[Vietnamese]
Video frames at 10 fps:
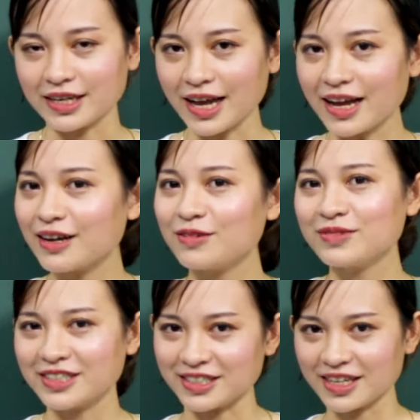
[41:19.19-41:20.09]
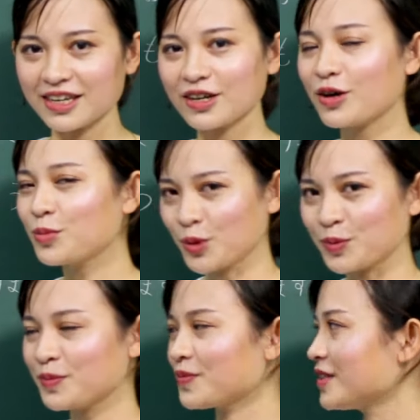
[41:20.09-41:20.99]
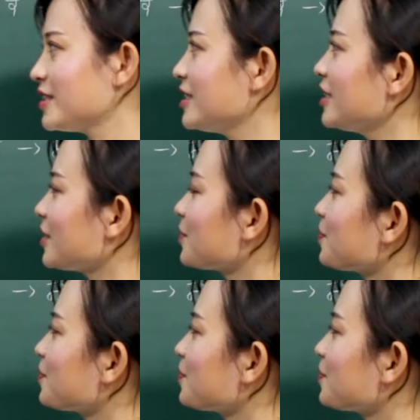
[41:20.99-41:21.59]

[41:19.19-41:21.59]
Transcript: đã không gửi nhá. Không đúng, được chưa nhỉ?